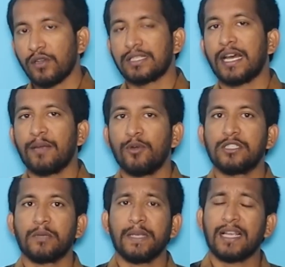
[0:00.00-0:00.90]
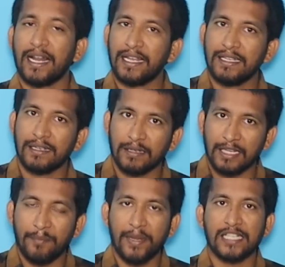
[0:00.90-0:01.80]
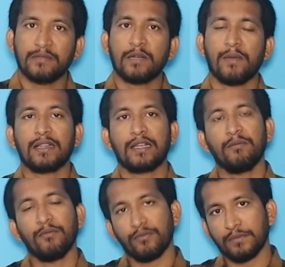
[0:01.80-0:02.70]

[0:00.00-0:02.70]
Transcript: వీళ్ళు వస్తారేమో అని చెప్పి కానీ టీమ్ మేనేజ్మెంట్ మాత్రం